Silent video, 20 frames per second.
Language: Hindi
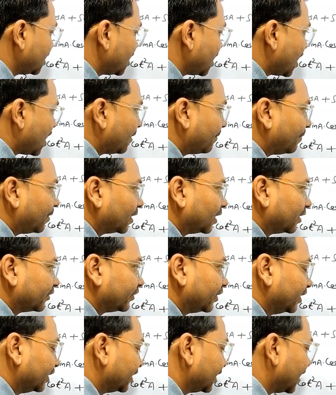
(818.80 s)
प्लस है क्या
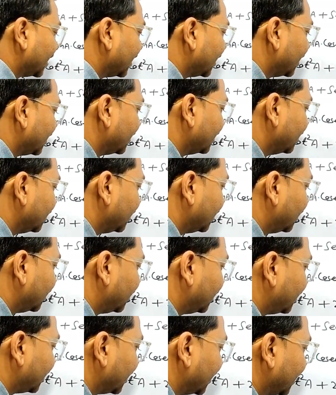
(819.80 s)
है
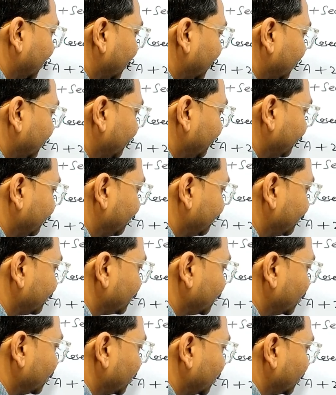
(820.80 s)
टेन
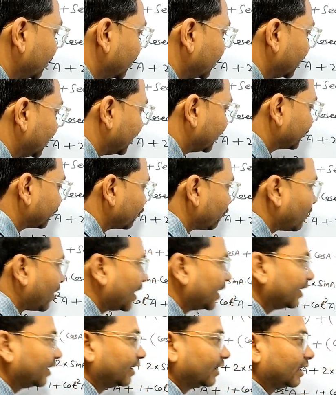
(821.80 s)
स्क्वायर है
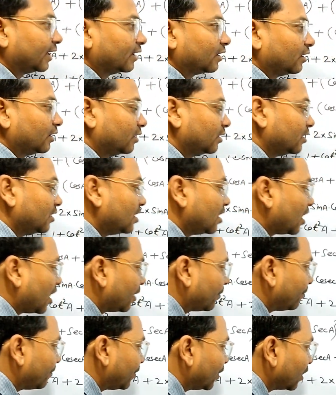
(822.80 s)
ना अब
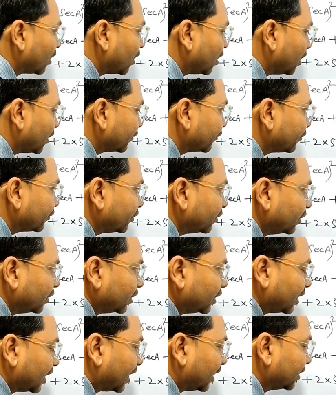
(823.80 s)
प्लस यहाँ
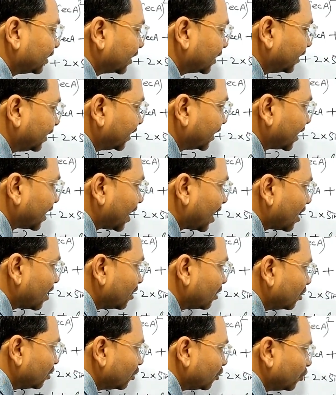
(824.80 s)
देखिएगा
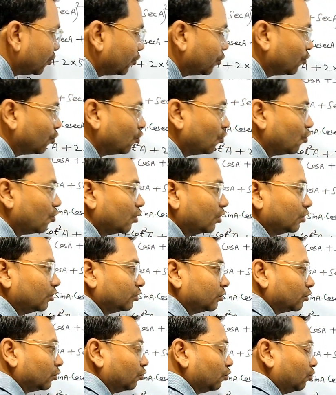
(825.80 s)
दो तो दो
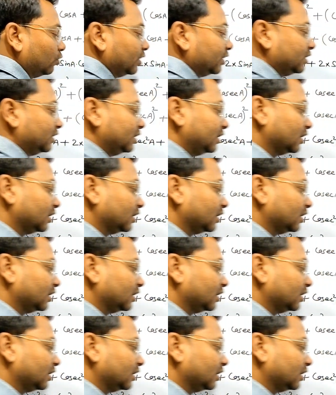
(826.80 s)
लिख दिए हम